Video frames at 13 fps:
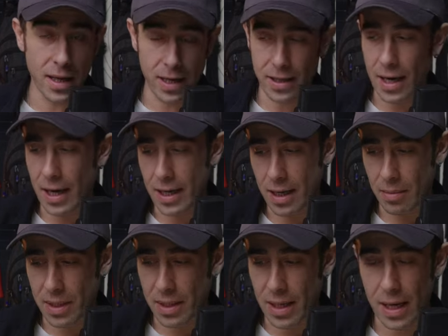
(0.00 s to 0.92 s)

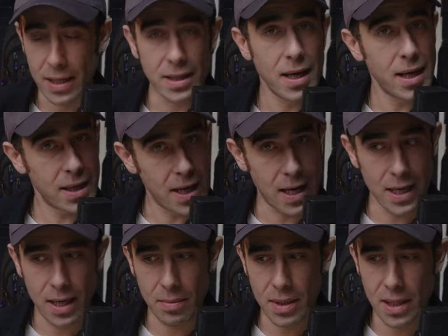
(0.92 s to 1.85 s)
engelleyebilirler diye
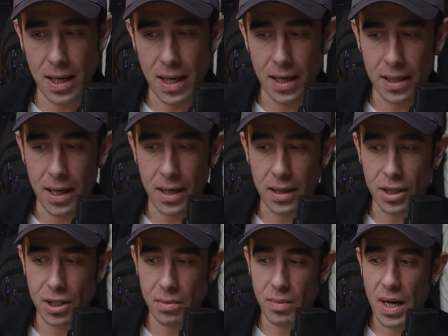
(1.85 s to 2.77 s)
engelleyebilirler
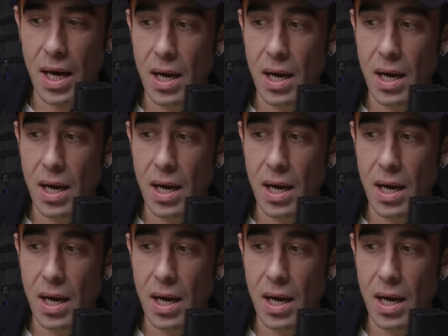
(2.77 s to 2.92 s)
kardeşim.